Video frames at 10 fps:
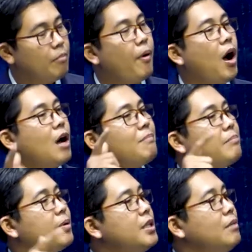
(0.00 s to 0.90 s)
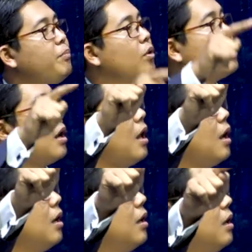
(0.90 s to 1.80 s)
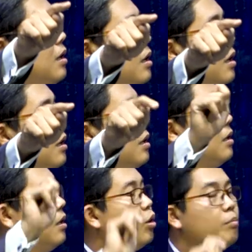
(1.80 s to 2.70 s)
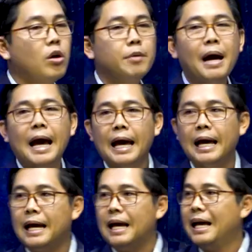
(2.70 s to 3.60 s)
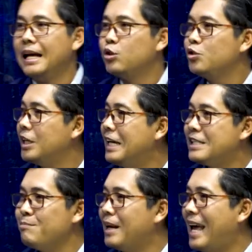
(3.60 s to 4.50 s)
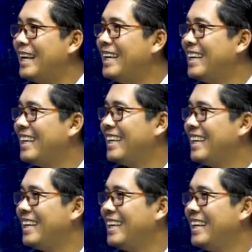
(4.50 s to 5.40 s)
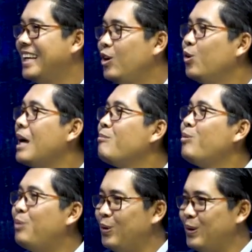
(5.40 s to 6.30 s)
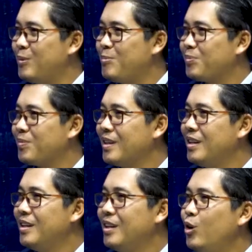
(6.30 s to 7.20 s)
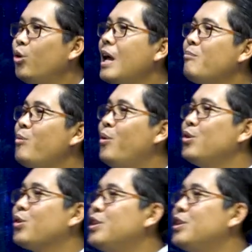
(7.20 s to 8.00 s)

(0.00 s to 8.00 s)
bởi ông bạn phải tiên po đó lục bò đi phá chôn chết Egypt mà nè ní lục nè bong phồn lục nè bong phồn có